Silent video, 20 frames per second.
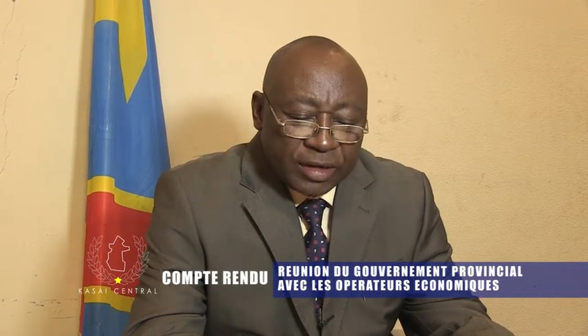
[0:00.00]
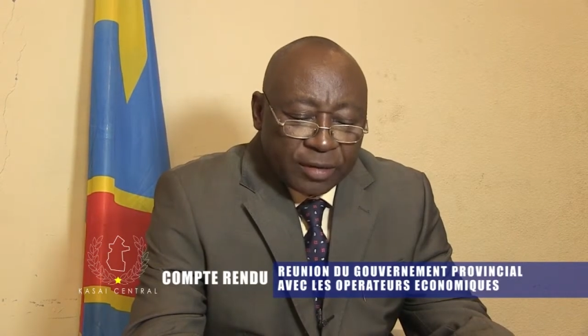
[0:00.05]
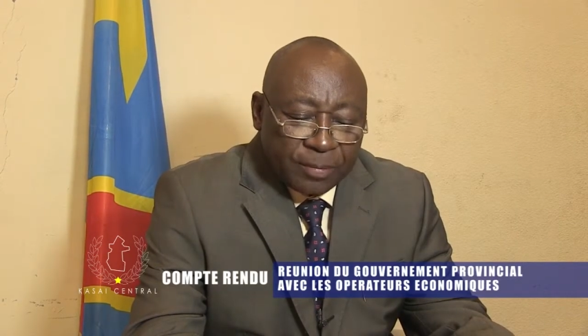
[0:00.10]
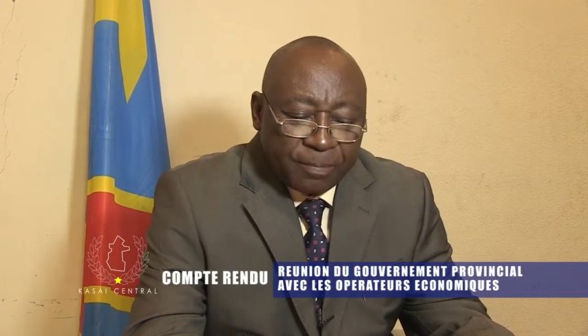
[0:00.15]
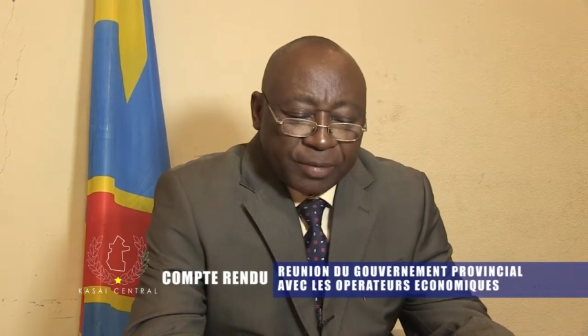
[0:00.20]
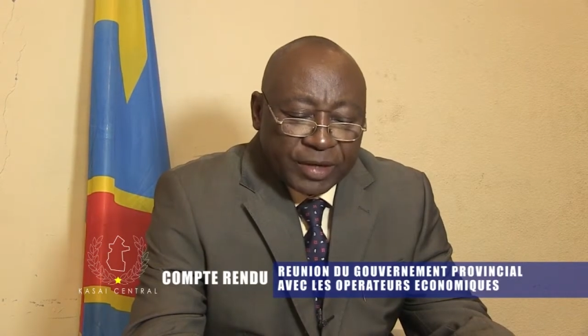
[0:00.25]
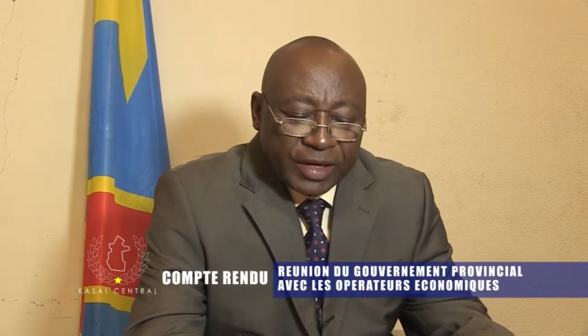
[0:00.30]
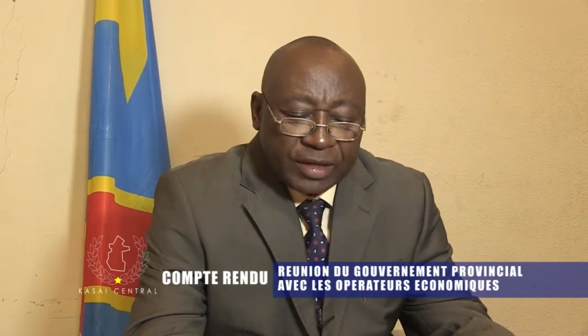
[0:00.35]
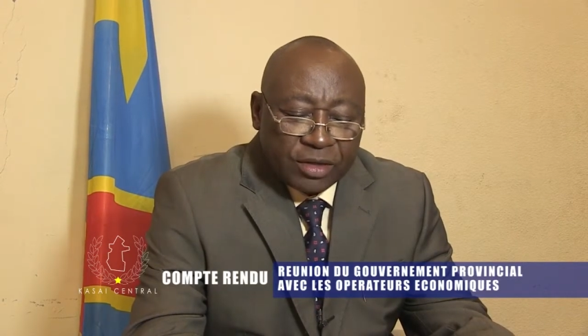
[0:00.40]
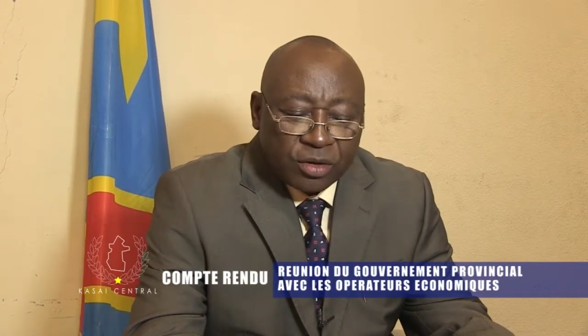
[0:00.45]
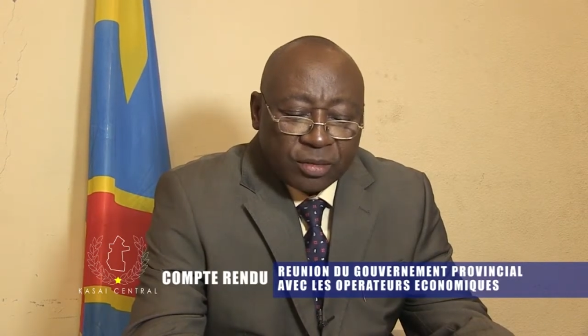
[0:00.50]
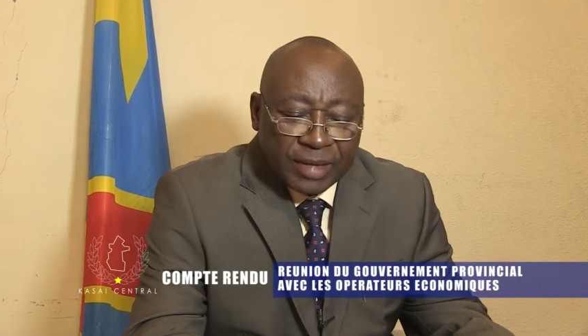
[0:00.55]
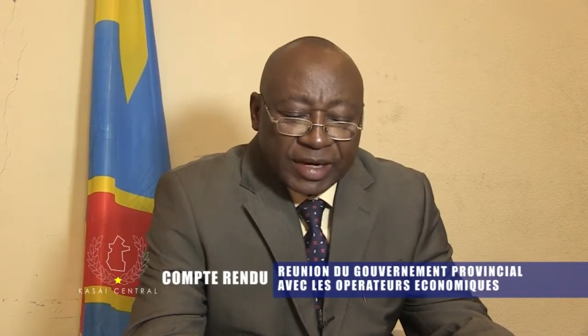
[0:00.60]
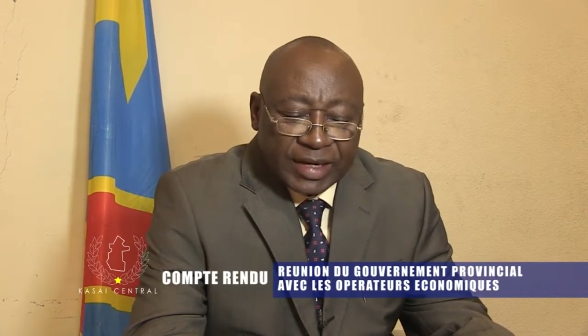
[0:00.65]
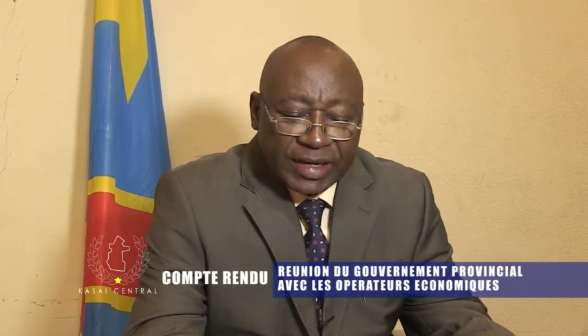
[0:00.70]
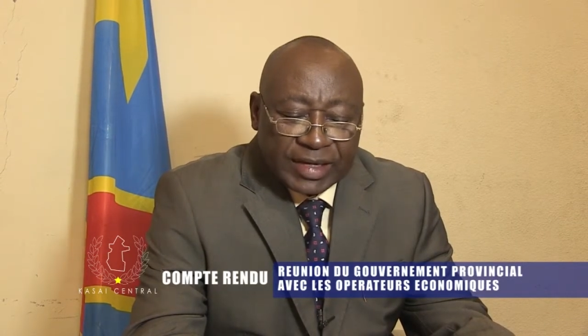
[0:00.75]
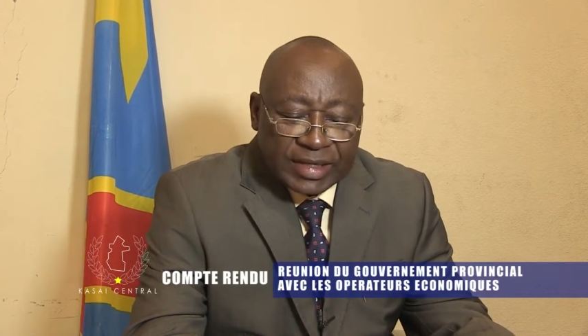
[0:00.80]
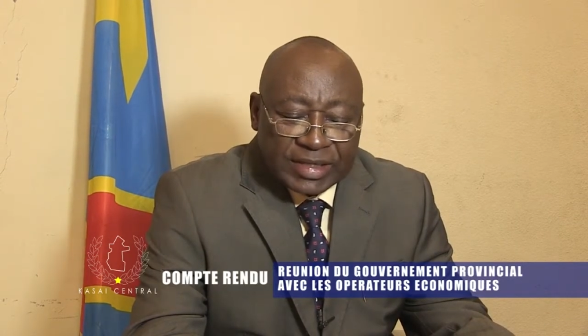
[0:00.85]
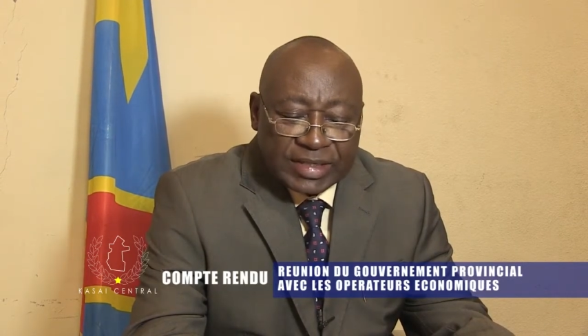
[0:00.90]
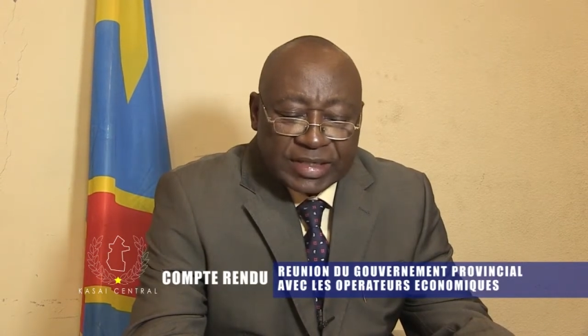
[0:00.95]
le prix de
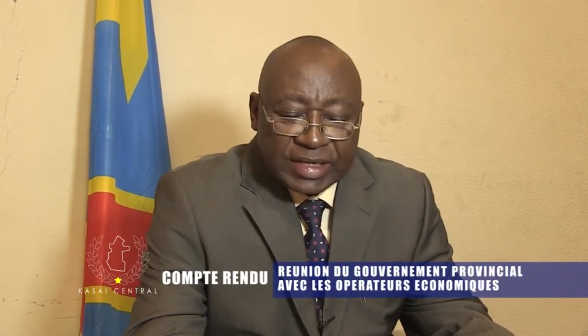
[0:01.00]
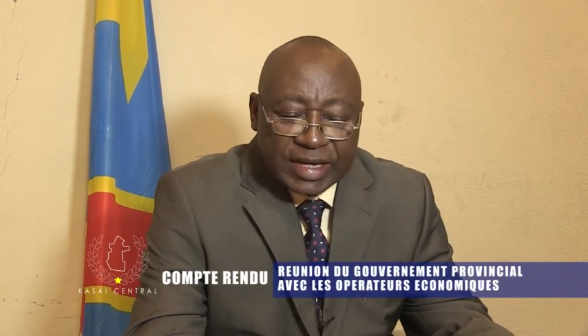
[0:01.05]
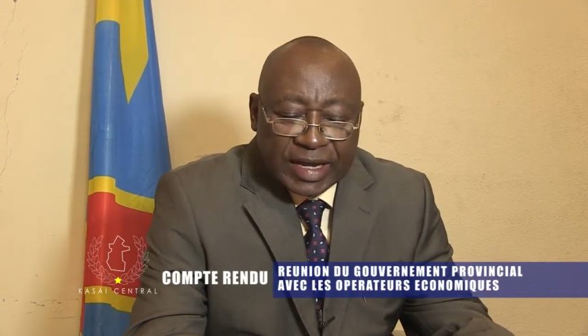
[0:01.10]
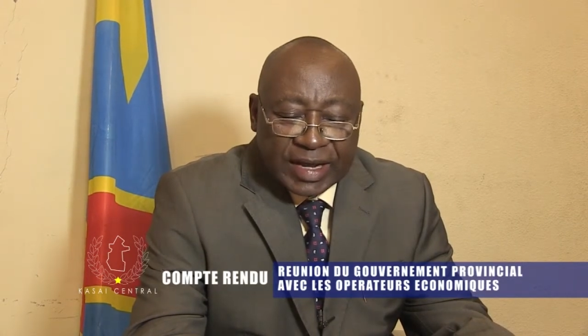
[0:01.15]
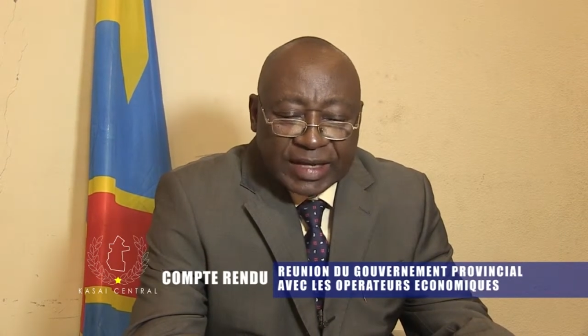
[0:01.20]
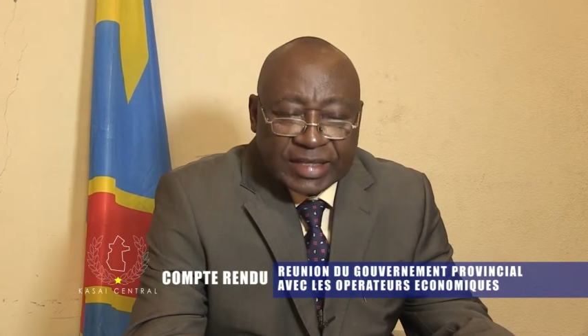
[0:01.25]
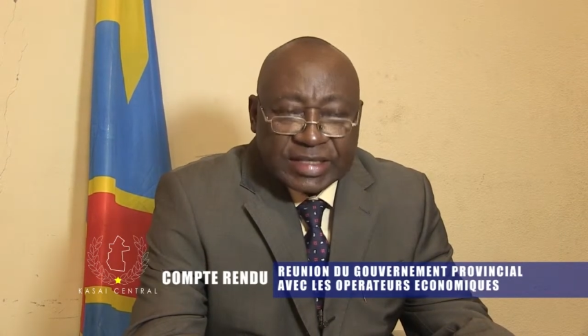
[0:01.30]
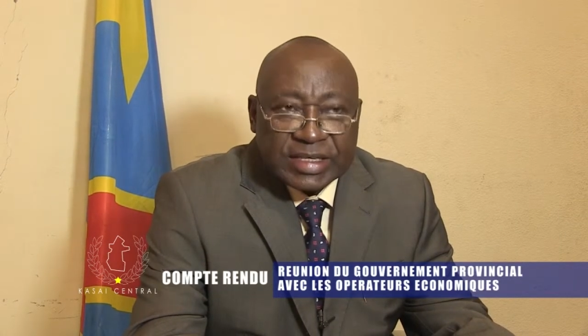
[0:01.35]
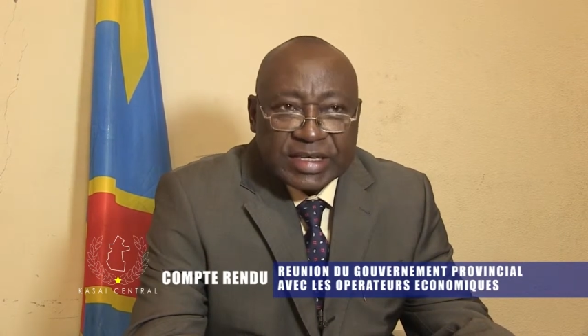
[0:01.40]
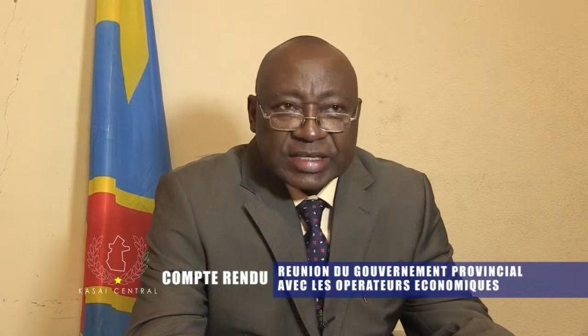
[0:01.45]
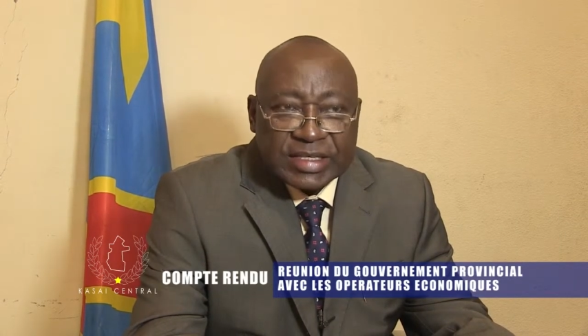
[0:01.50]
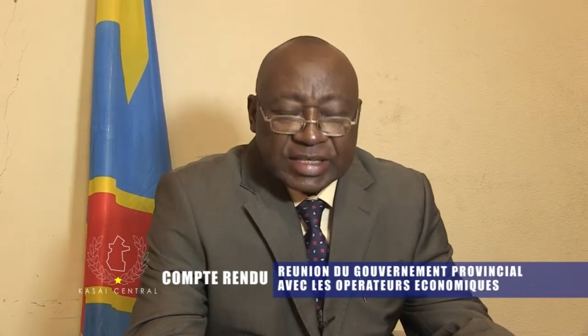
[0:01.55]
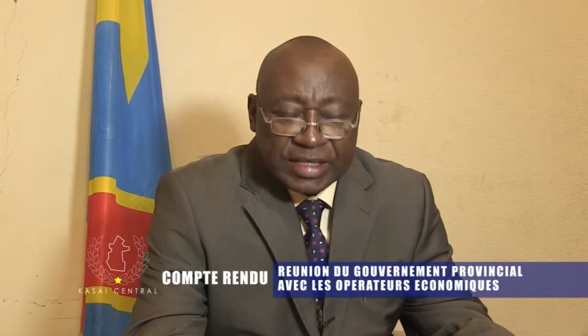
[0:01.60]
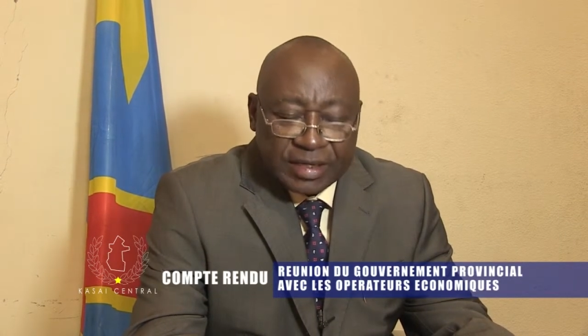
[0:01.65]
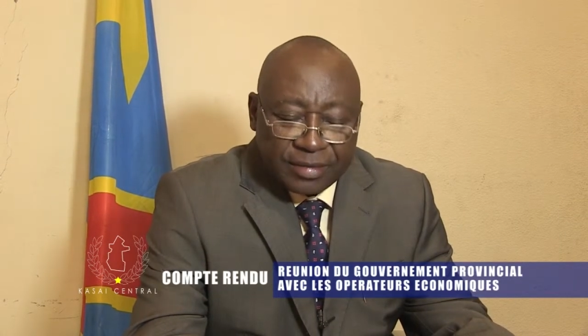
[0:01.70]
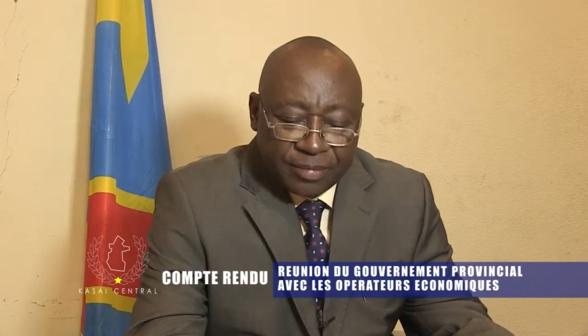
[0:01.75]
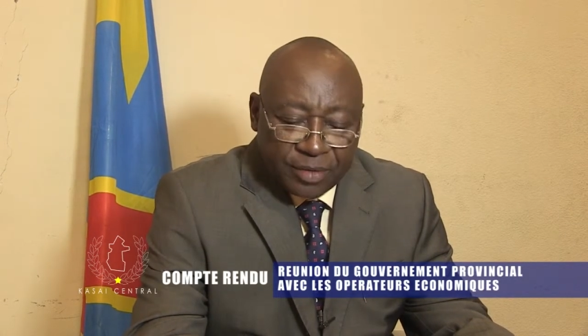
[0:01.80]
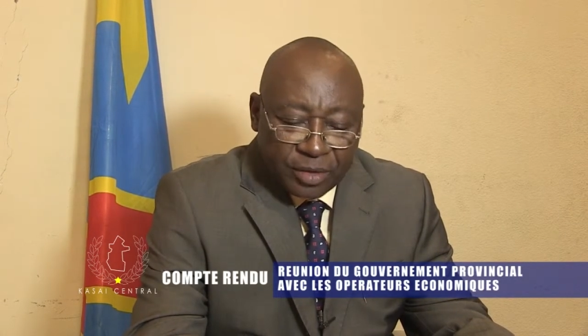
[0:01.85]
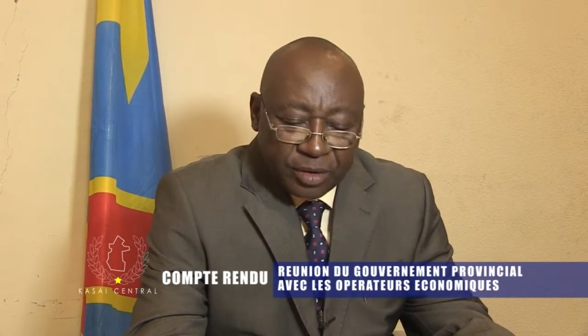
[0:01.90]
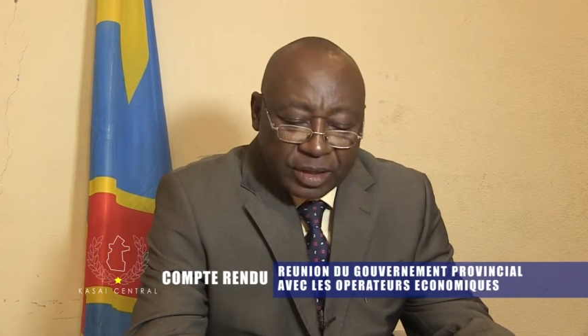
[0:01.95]
maïs
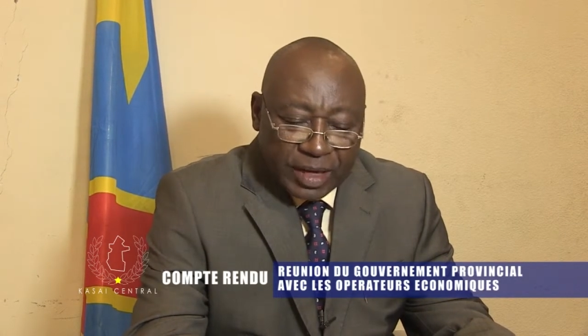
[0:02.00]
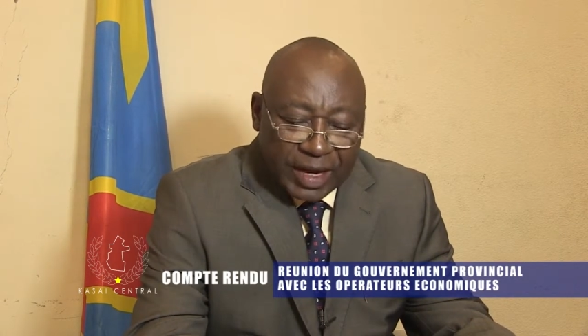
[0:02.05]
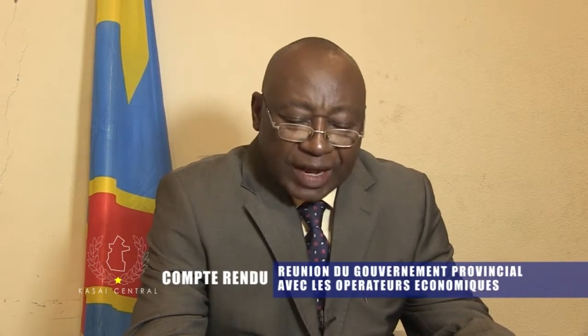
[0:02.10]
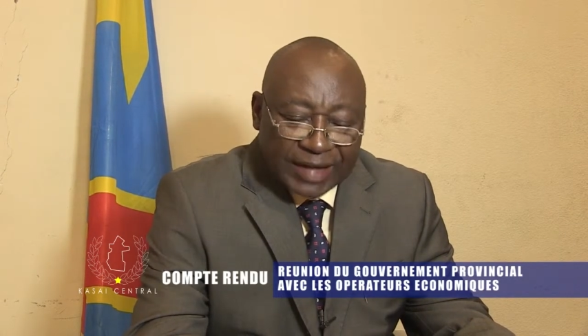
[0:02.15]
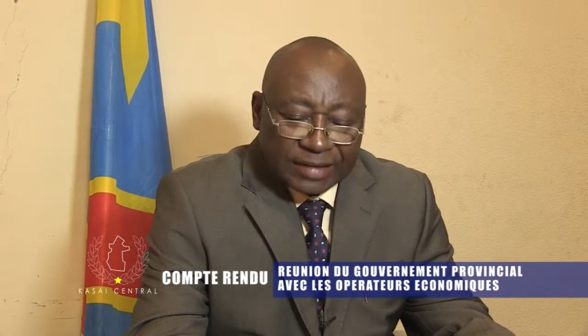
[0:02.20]
accessible